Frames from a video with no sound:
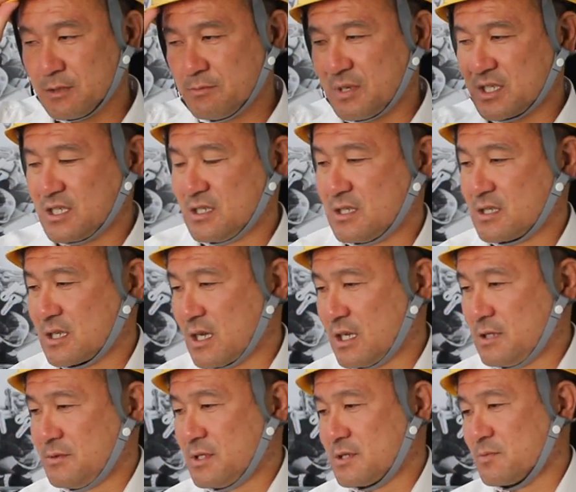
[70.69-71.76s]
まあ、実際
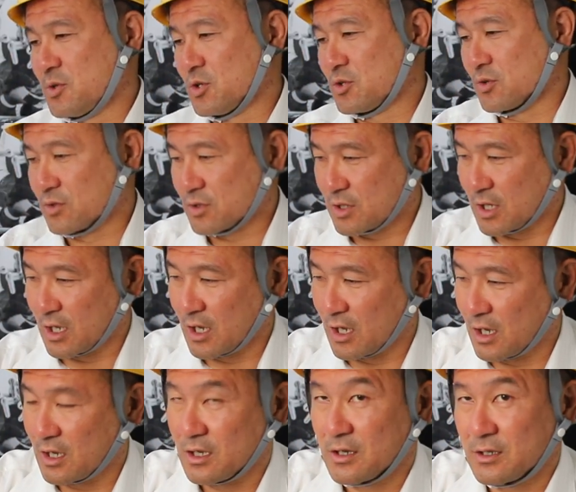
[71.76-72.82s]
に見積もり取っ
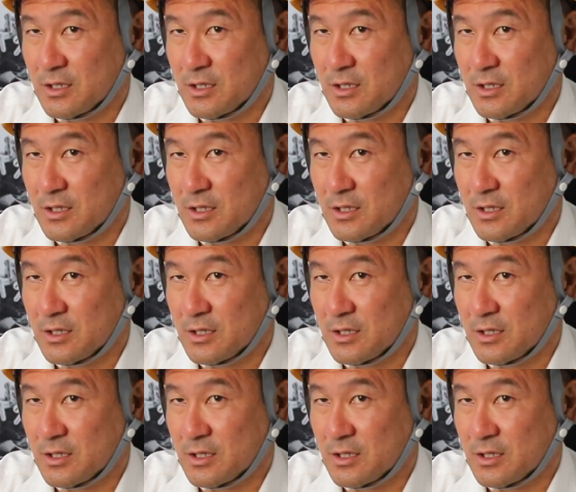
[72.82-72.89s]
て